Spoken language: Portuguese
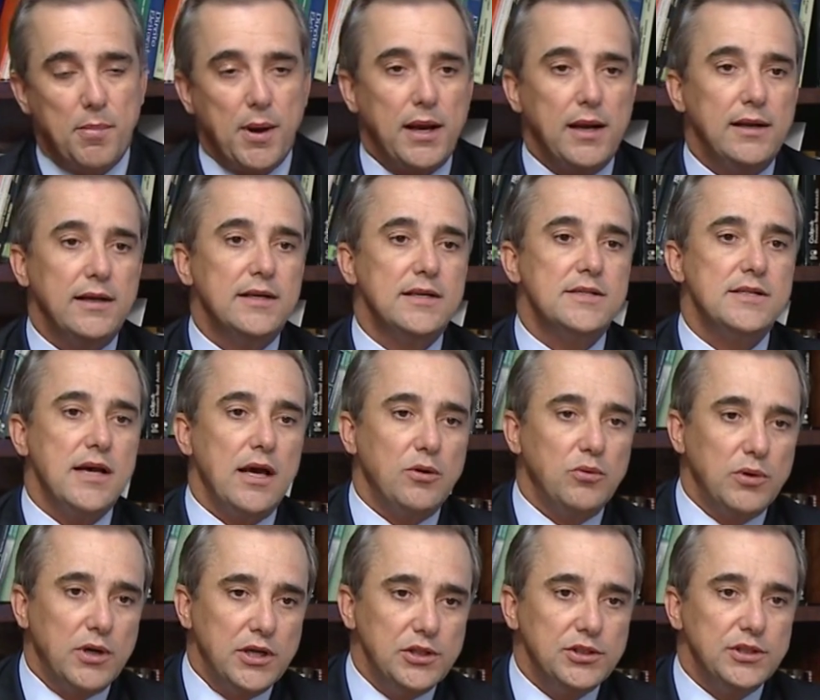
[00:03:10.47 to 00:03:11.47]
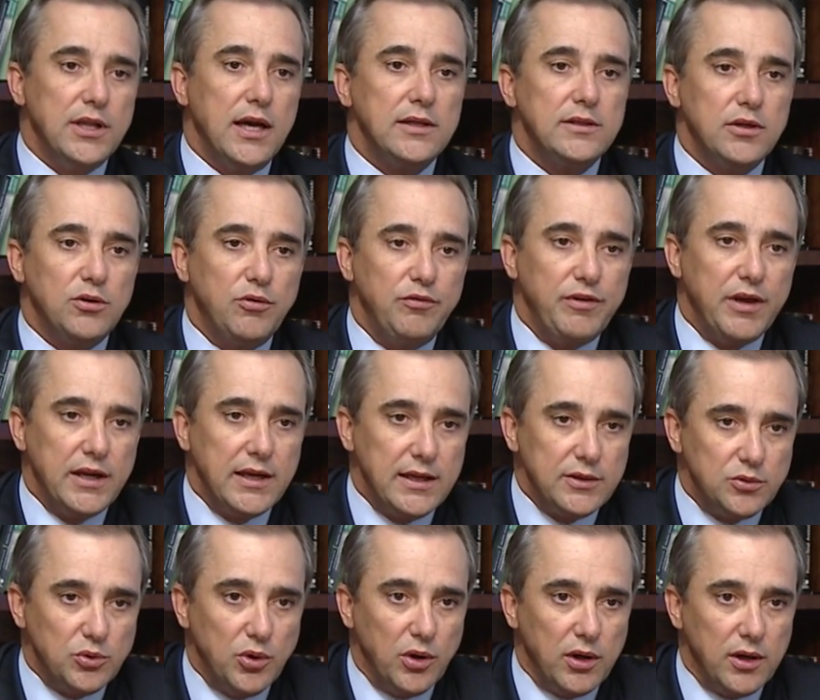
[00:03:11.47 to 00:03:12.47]
para lançar um candidato a
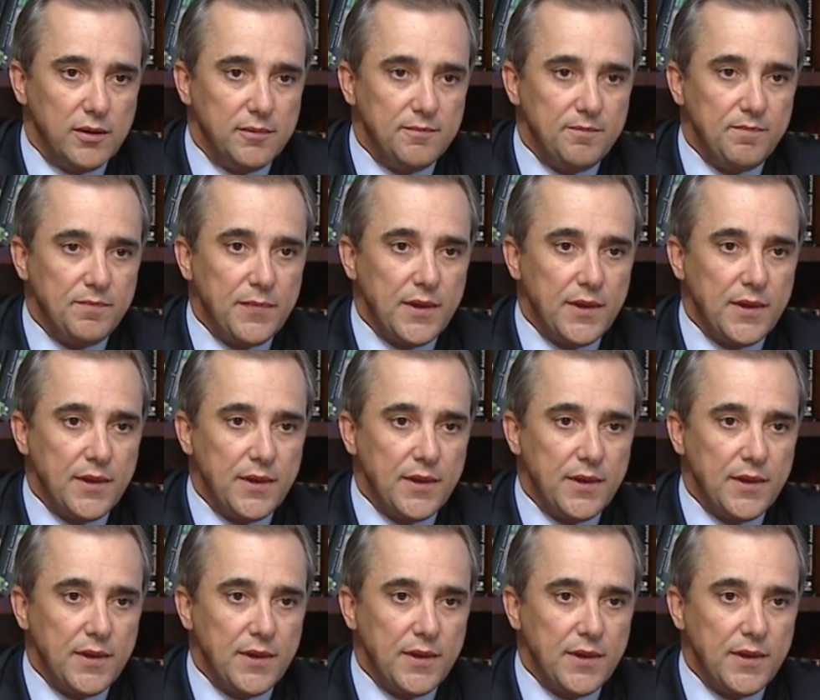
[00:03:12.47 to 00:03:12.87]
governador.